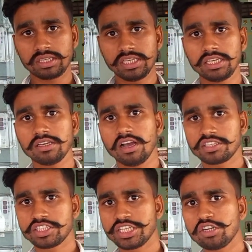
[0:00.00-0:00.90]
कि
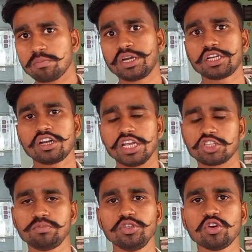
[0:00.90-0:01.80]
असिस्टेंट ऑपरेटर
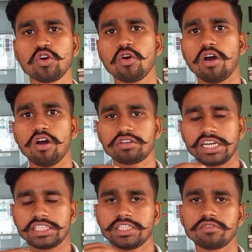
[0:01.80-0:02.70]
एस और
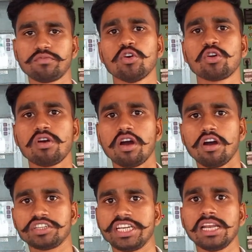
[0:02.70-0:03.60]
टेक्नीशियन फोर
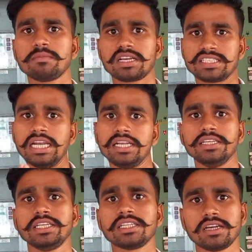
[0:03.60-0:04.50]
और जे का
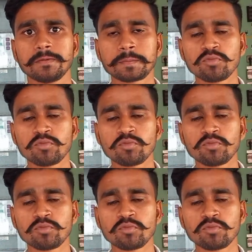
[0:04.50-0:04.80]
सैलरी ठीक ना